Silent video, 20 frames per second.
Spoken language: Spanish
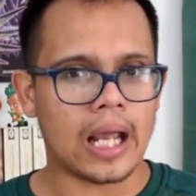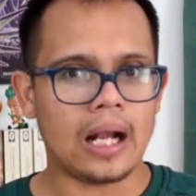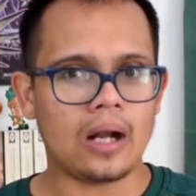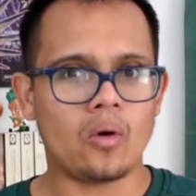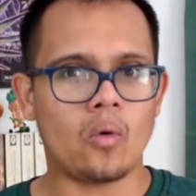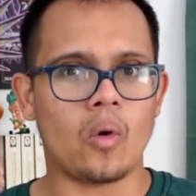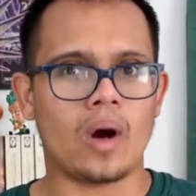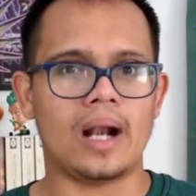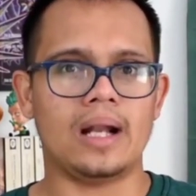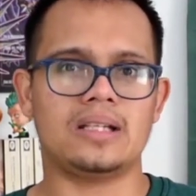
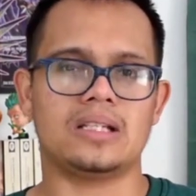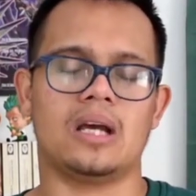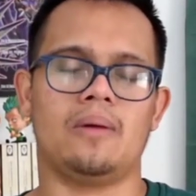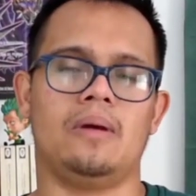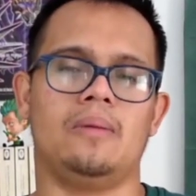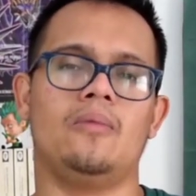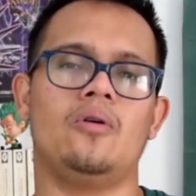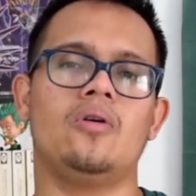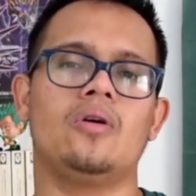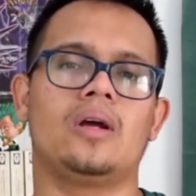el cual
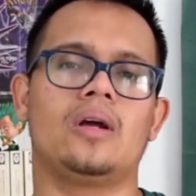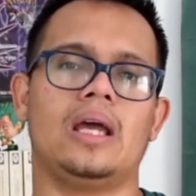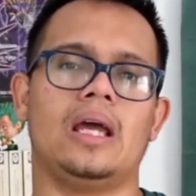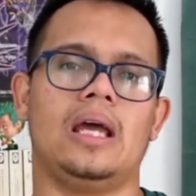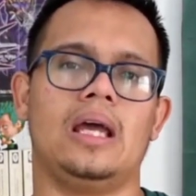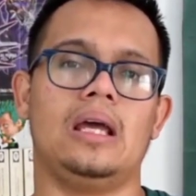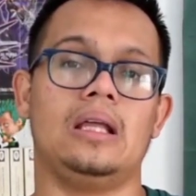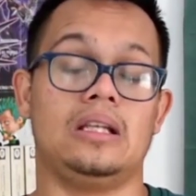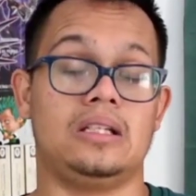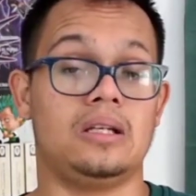sabemos
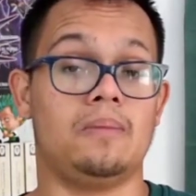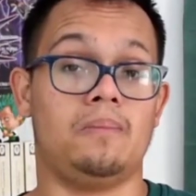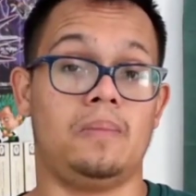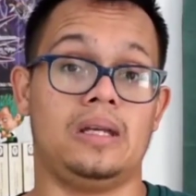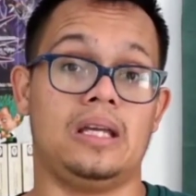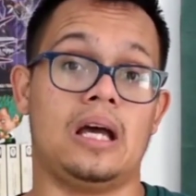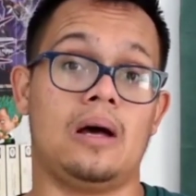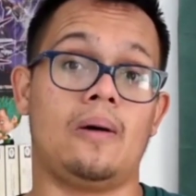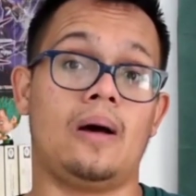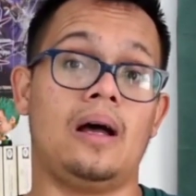que
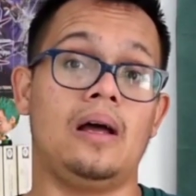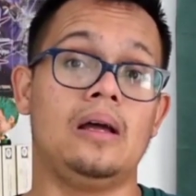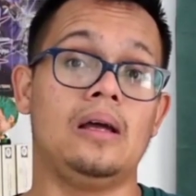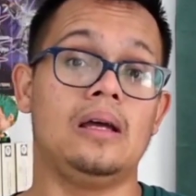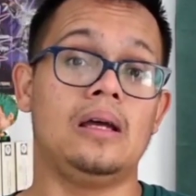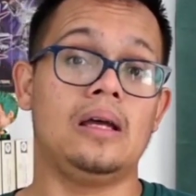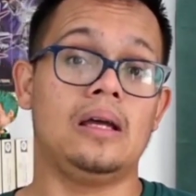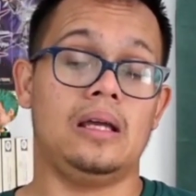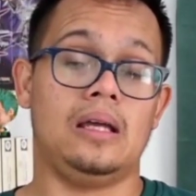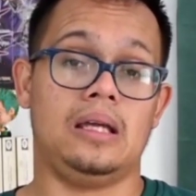desempeñaba
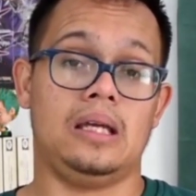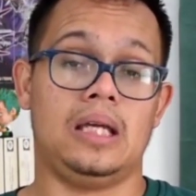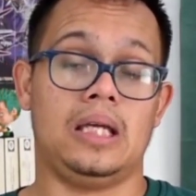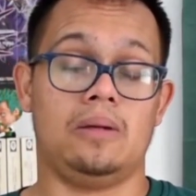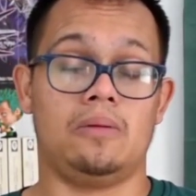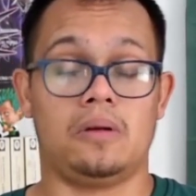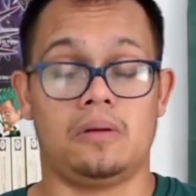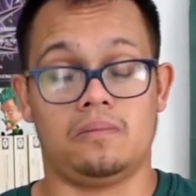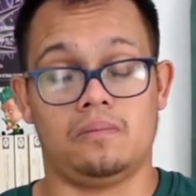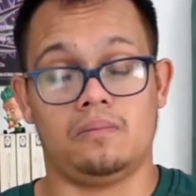
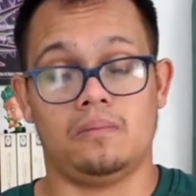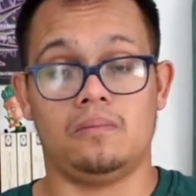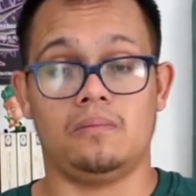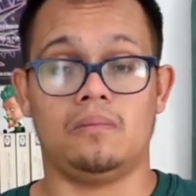eh,